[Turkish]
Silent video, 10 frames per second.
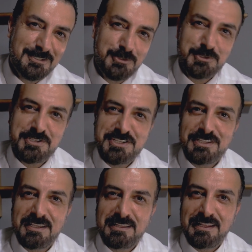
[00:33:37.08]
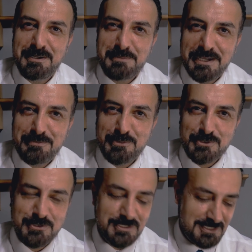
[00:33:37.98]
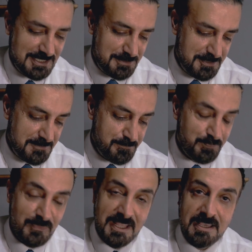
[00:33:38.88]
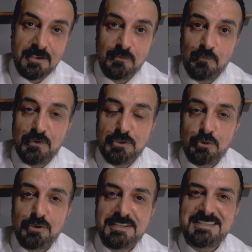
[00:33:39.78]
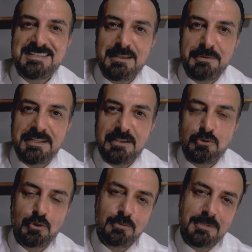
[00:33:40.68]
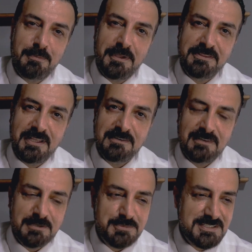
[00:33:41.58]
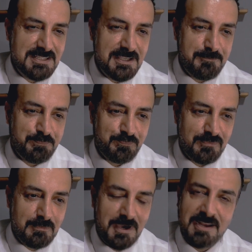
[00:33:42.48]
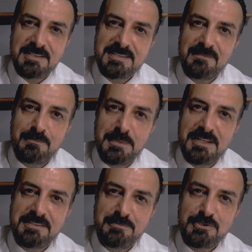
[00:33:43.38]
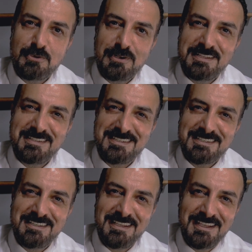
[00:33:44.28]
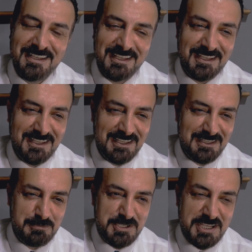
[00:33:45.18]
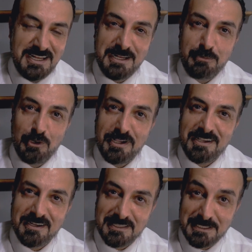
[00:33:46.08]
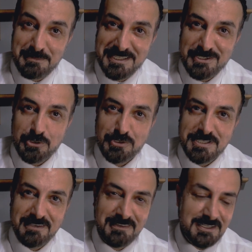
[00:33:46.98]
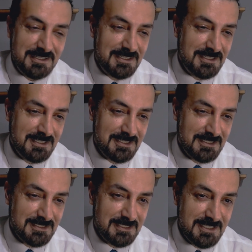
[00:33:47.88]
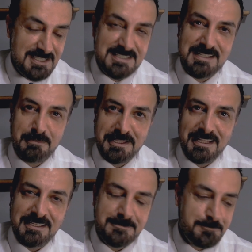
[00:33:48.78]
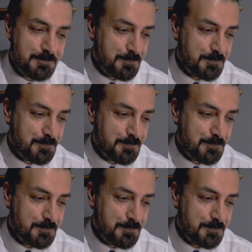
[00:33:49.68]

yurt içindekilere bakmıyorsun gibi Videoyu izlemeden yorum yapanlar var. Bizde maalesef milletimiz öyledir. E, bir şeyleri böyle karalamayı çok sever. İzlemeden.